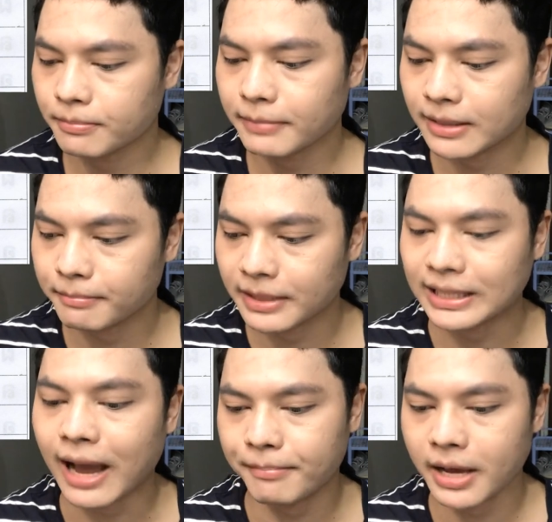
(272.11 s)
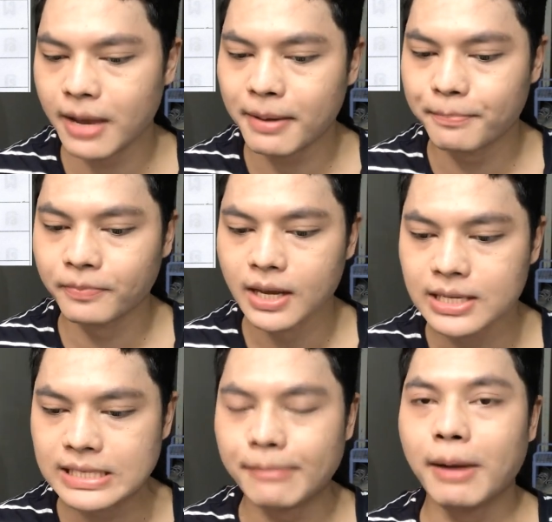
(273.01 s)
มัน มันทำให้แบบ
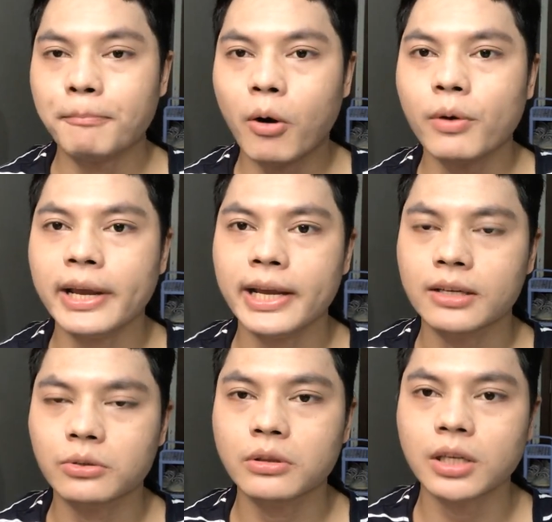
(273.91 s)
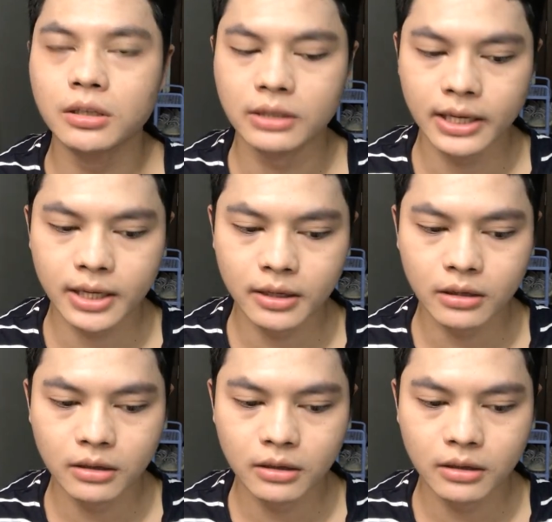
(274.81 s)
สำหรับผมเองจนถึงที่